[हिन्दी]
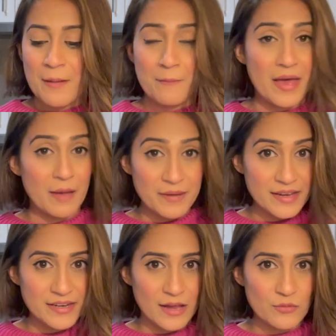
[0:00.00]
मैं अभी
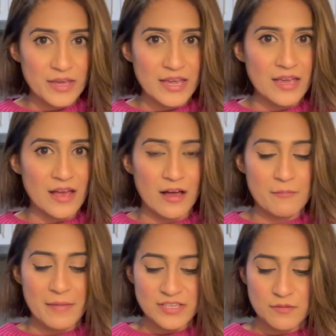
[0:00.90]
नहीं डालूंगी आ,
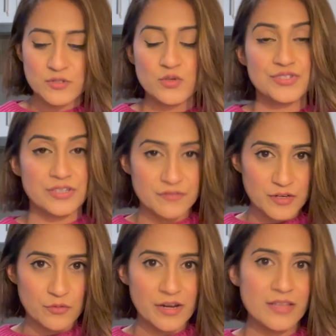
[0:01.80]
मैं जब इसको सर्व
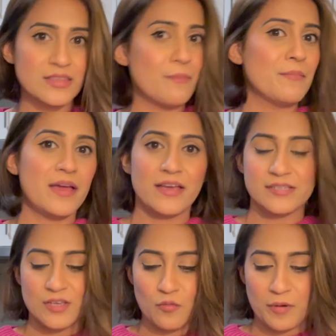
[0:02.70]
करूंगी ना तब मैं
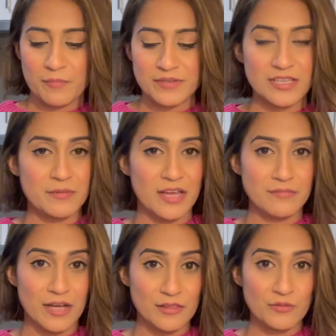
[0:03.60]
इसके ऊपर पिस्ता बादाम
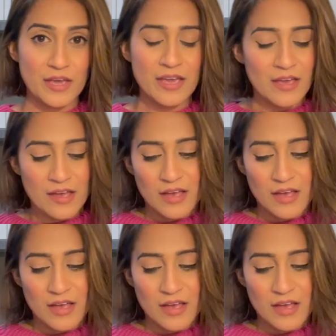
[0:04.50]
डाल दूंगी